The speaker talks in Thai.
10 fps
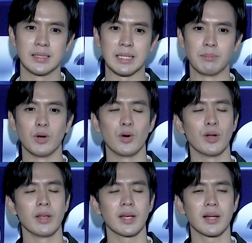เสริมมงค
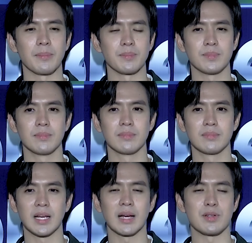ลให้กับ
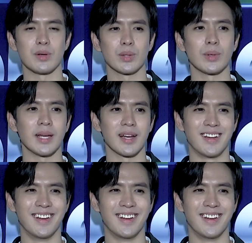ให้กับชีวิตตัวเอง